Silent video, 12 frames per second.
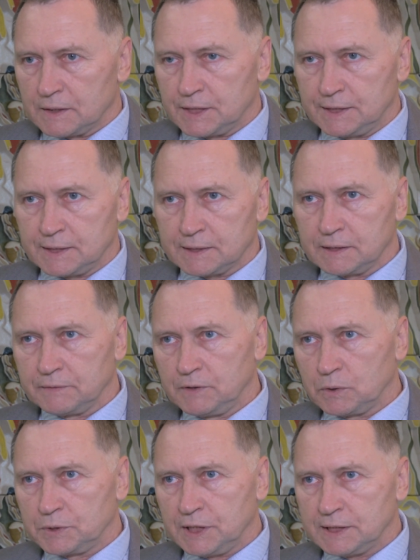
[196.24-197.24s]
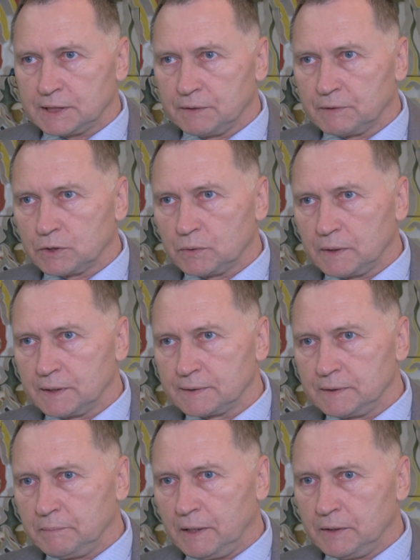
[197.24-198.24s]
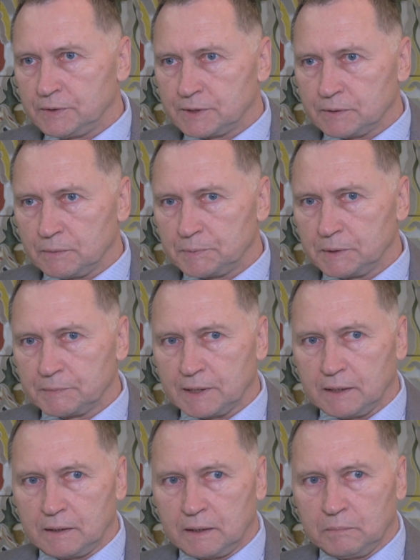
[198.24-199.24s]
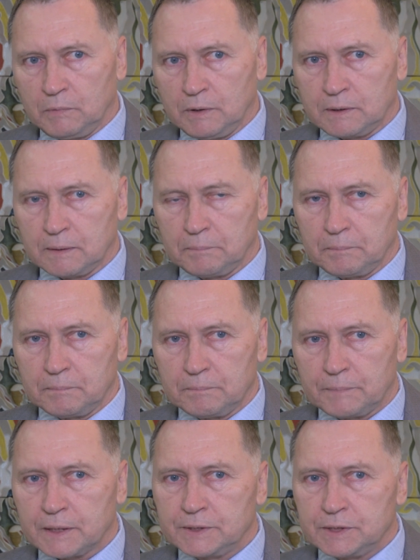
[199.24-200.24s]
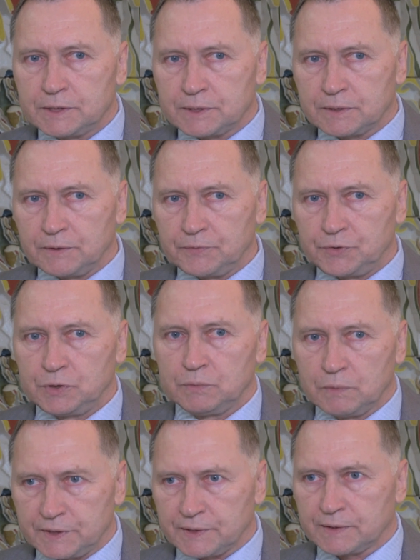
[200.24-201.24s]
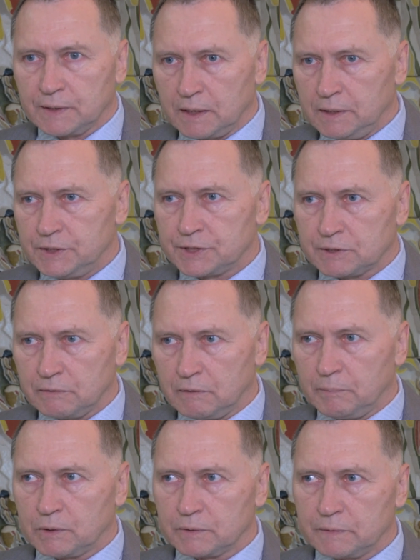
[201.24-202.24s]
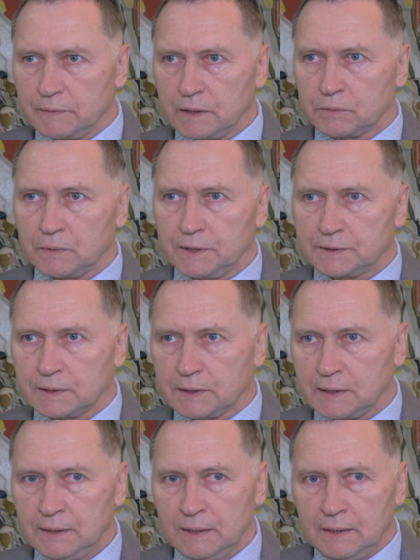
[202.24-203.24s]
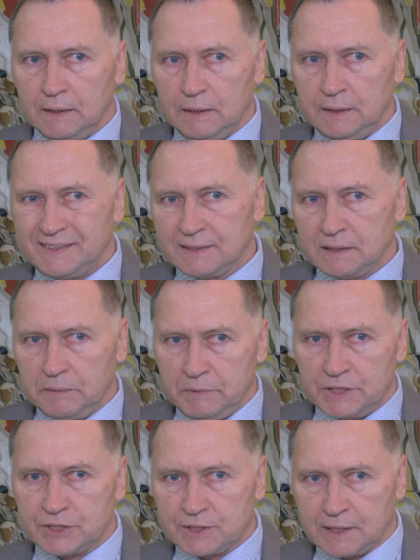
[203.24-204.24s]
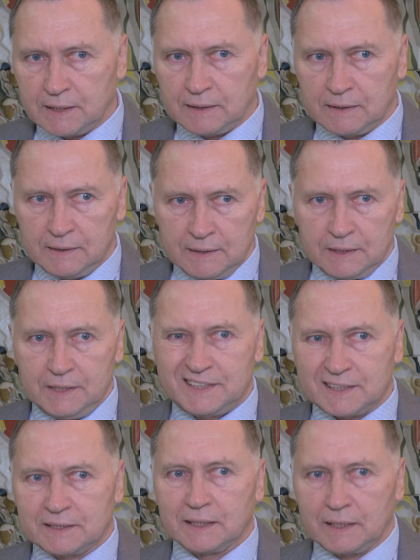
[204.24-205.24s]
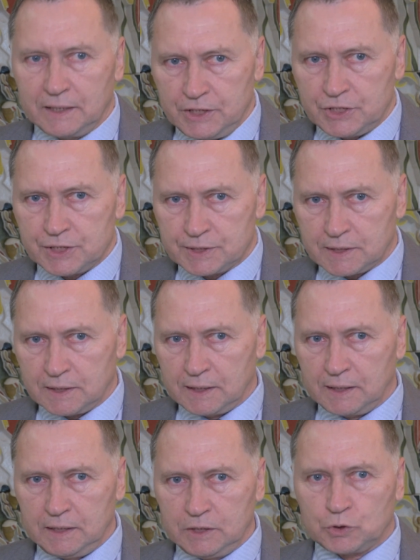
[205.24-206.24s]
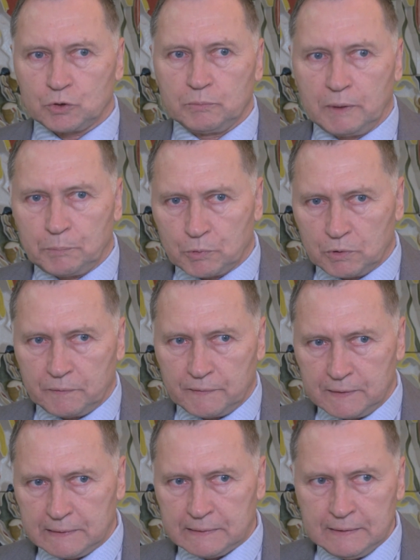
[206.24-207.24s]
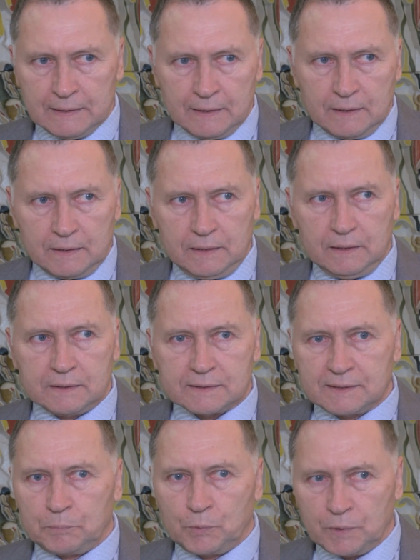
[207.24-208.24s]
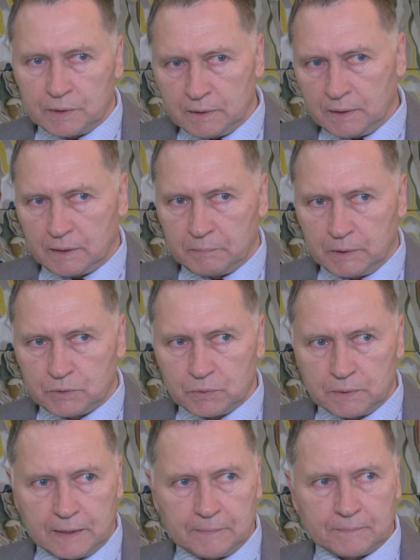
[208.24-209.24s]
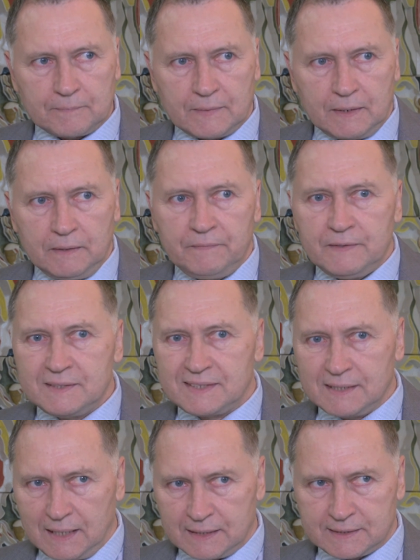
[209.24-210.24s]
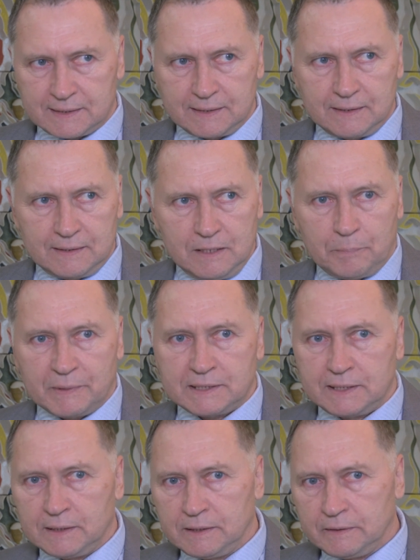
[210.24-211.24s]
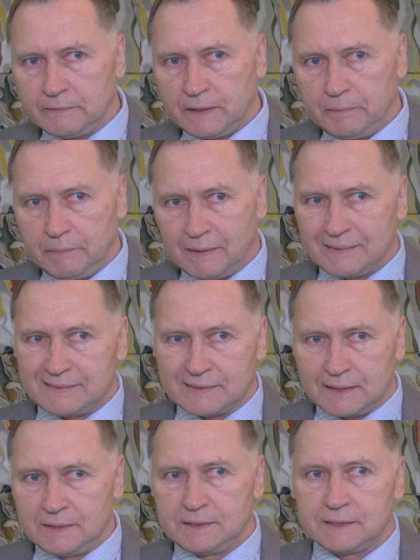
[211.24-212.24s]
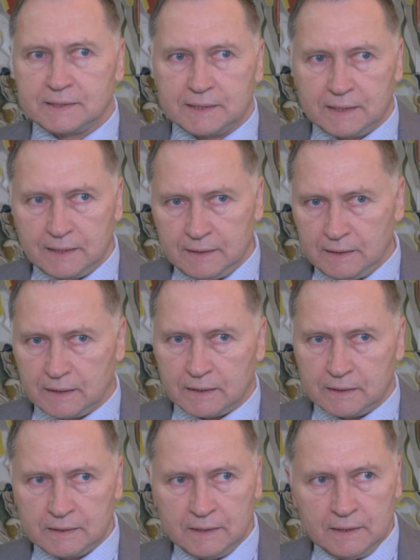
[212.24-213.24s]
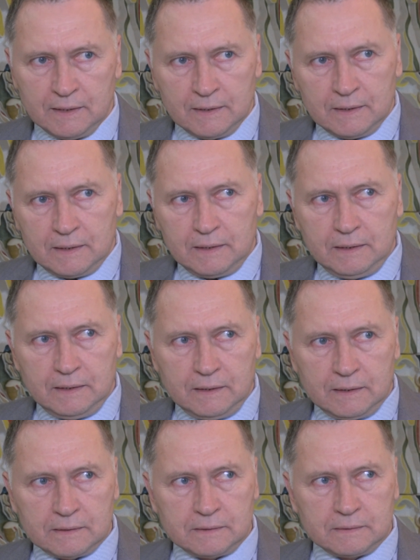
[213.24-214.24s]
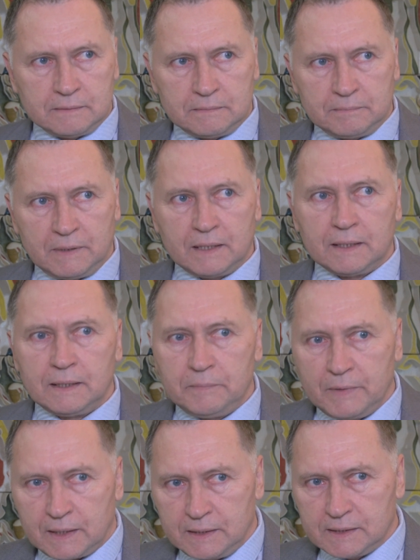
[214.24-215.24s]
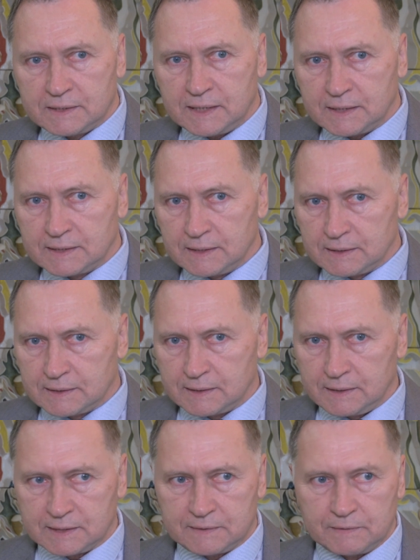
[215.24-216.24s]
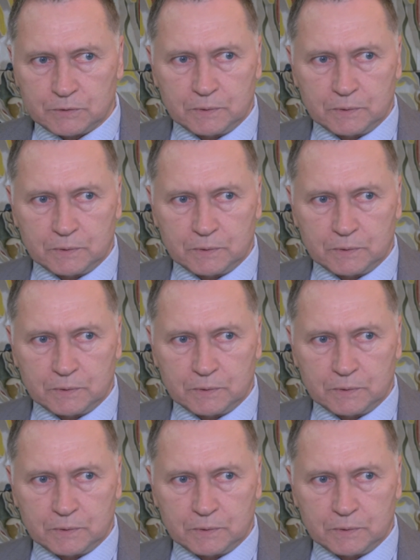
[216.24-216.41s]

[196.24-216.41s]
Шесть основных участков, которые занимаются, в общем-то, ремонтом практически всего технологического оборудования. То есть это и динамическое, и технологическое, и трубопроводы, и запорная арматура, и вентиляция, и последнее время кондиционеры – и э, малая механизация средства.